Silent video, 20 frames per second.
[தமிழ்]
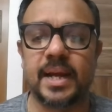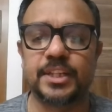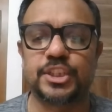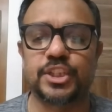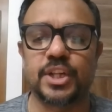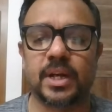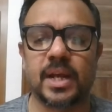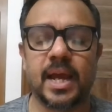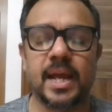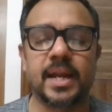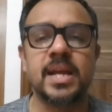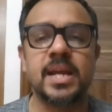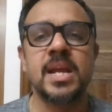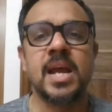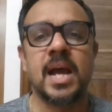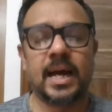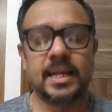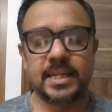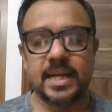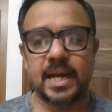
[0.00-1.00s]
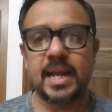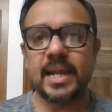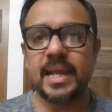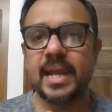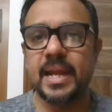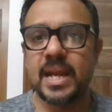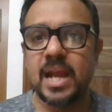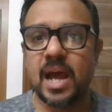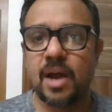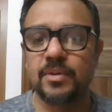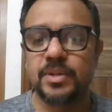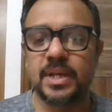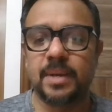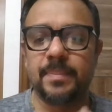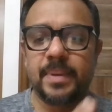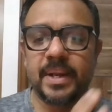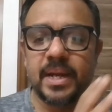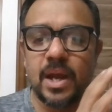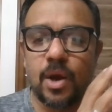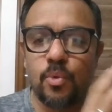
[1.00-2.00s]
அடிச்சிருக்காரு அதனால என்ன ஆகுது
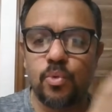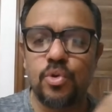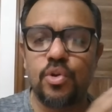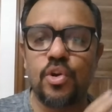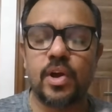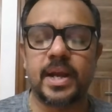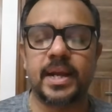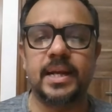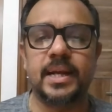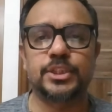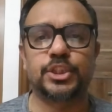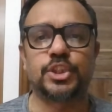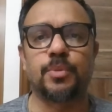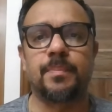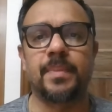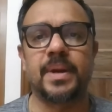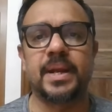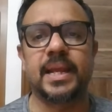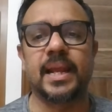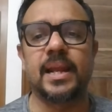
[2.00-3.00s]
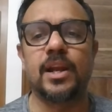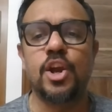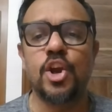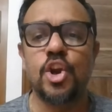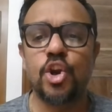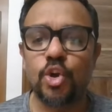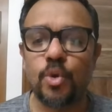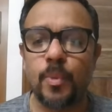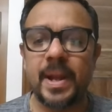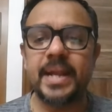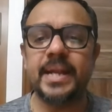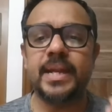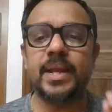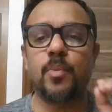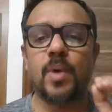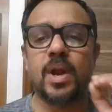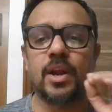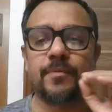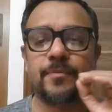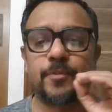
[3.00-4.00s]
அப்படின்னா இன்னொரு ரெண்டில் சுப்மன் கில் டுவெண்ட்டி
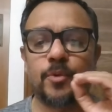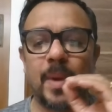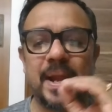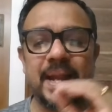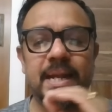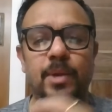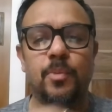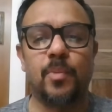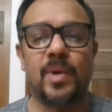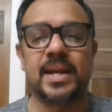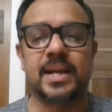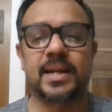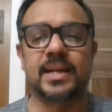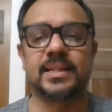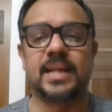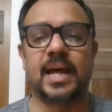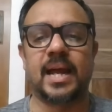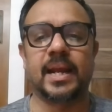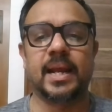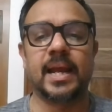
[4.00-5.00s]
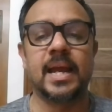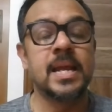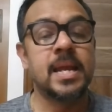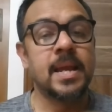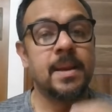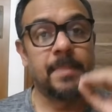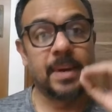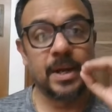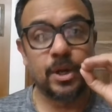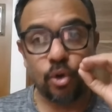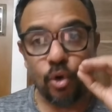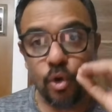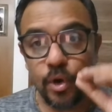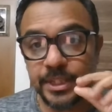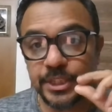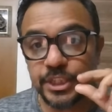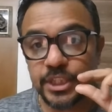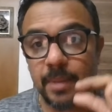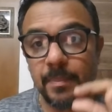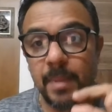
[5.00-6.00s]
ஒன் ஆஃப் டுவெண்ட்டி ஒன் இருந்தாருங்க பட்
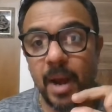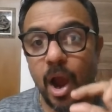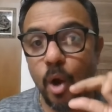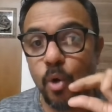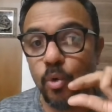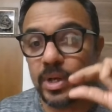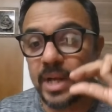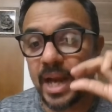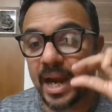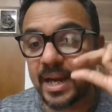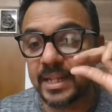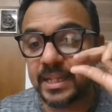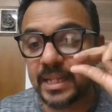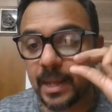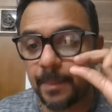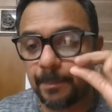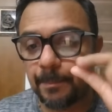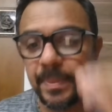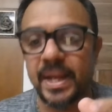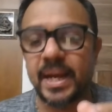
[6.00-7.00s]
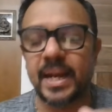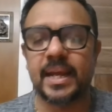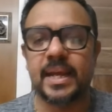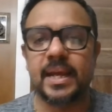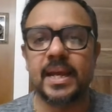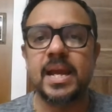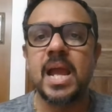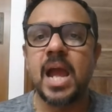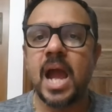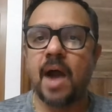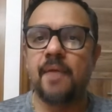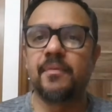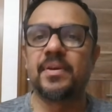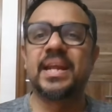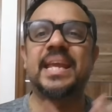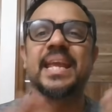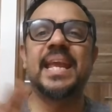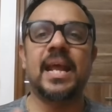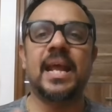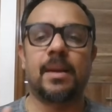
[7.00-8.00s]
ரோஹித் சர்மா அவுட் ஆனதுக்கு பிறகு அவர்
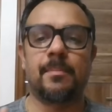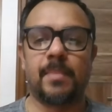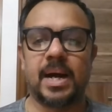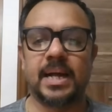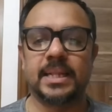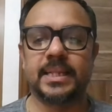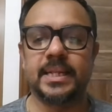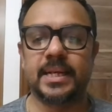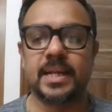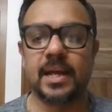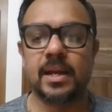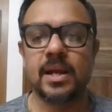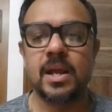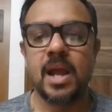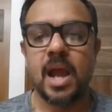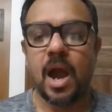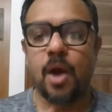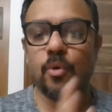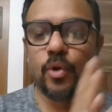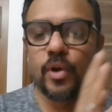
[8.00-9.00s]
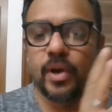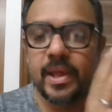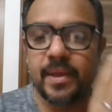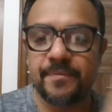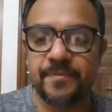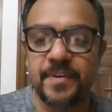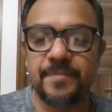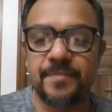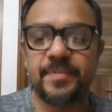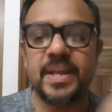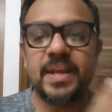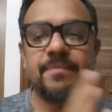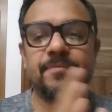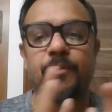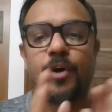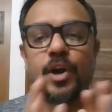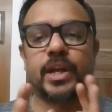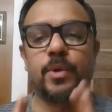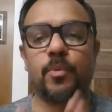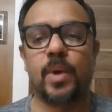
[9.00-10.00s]
கியரை மாத்திட்டார் அவருடைய பிப்டி
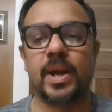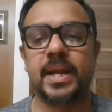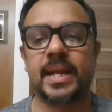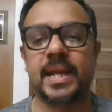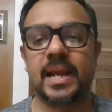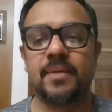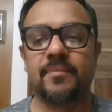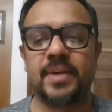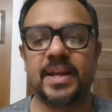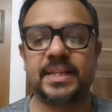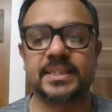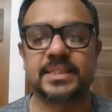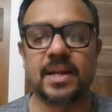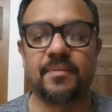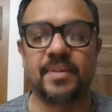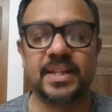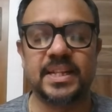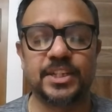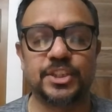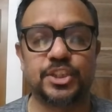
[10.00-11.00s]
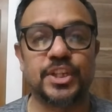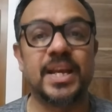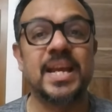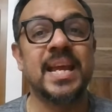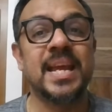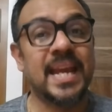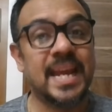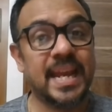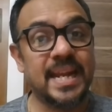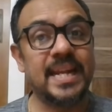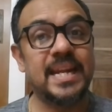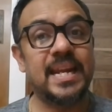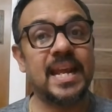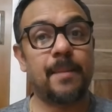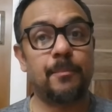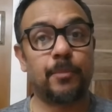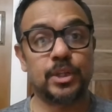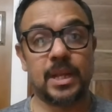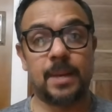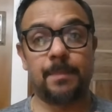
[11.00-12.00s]
ஃபார்ட்டி ஒன் டெலிவரிஸ்ல வந்துச்சு இந்தியா
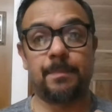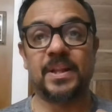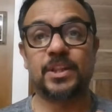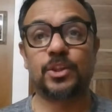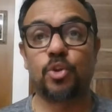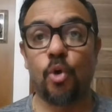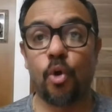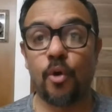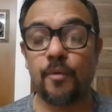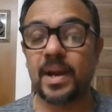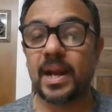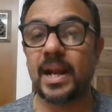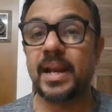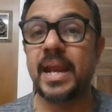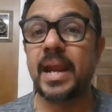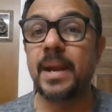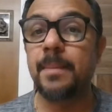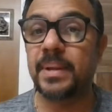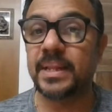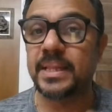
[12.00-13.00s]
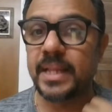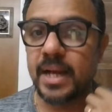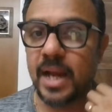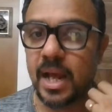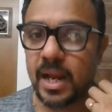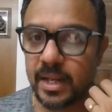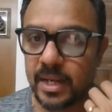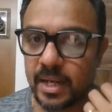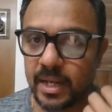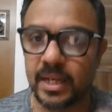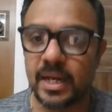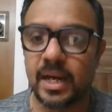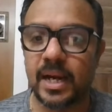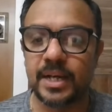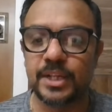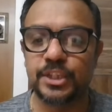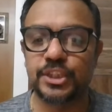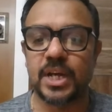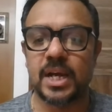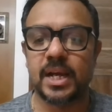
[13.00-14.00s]
முதல் பத்து ஓவர்ல எண்பத்தி நாலு ரன்கள்
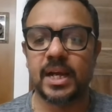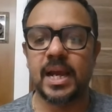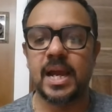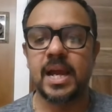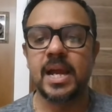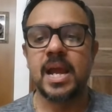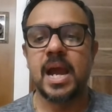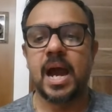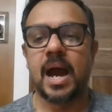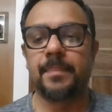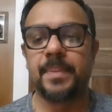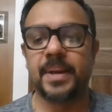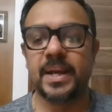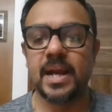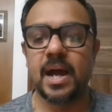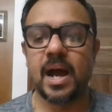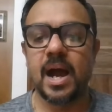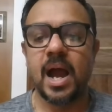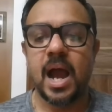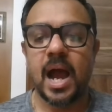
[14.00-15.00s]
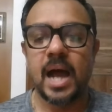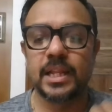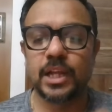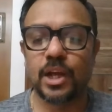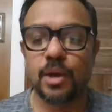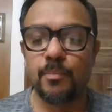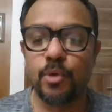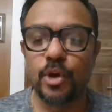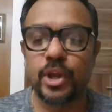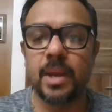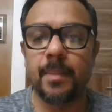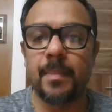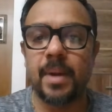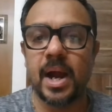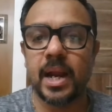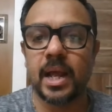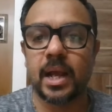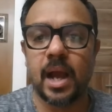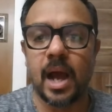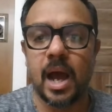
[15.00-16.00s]
அடிச்சாங்க அப்படின்னா அதுக்கு
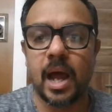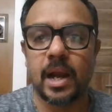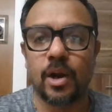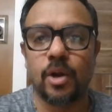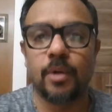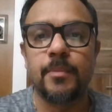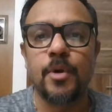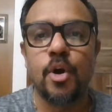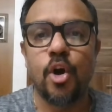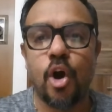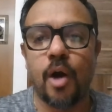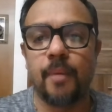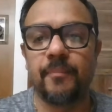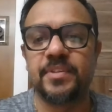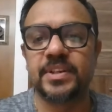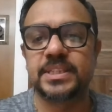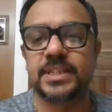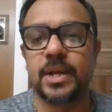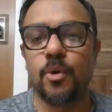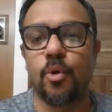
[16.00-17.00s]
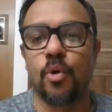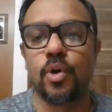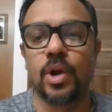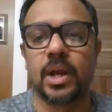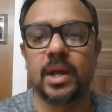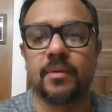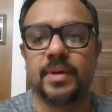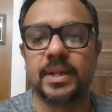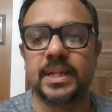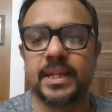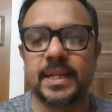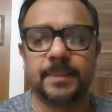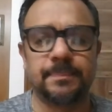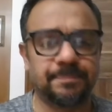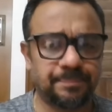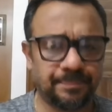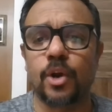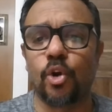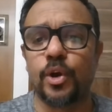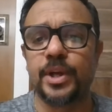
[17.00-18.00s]
முக்கியமான காரணம் ஆப்வியஸ்லி உங்களுக்கு வந்து
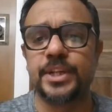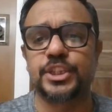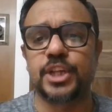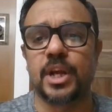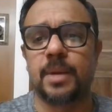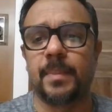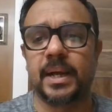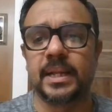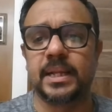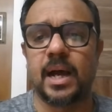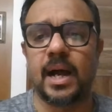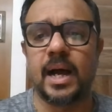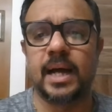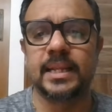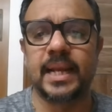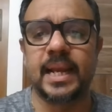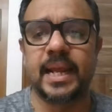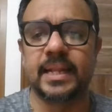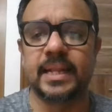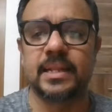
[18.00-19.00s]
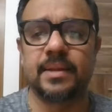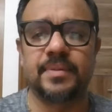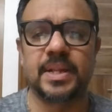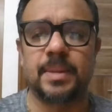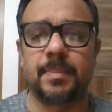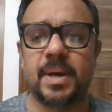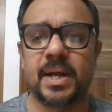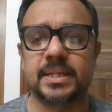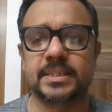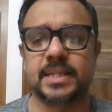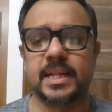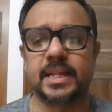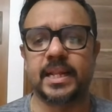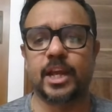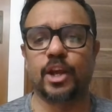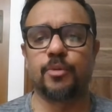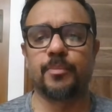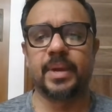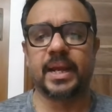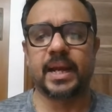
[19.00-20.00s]
ரோஹித் சர்மா தான் அதுல எந்த விதமான
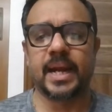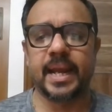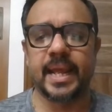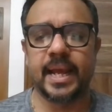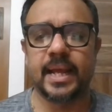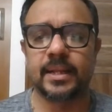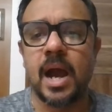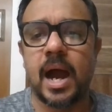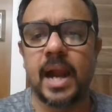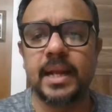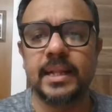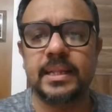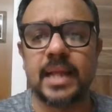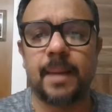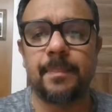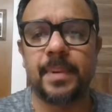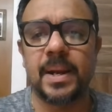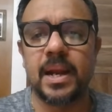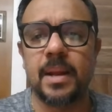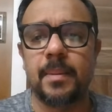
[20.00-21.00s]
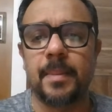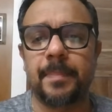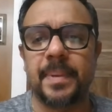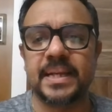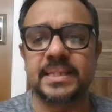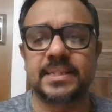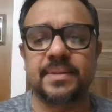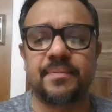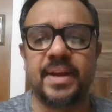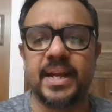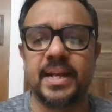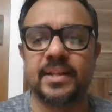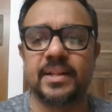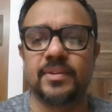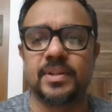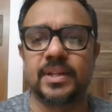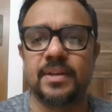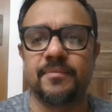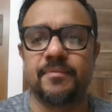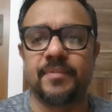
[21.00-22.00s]
சந்தேகமே கிடையாது ஆப்ல நம்ம பேச வேண்டியது
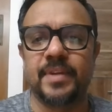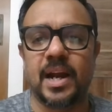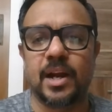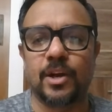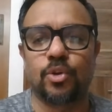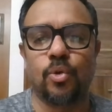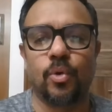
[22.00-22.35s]
வந்து விராட்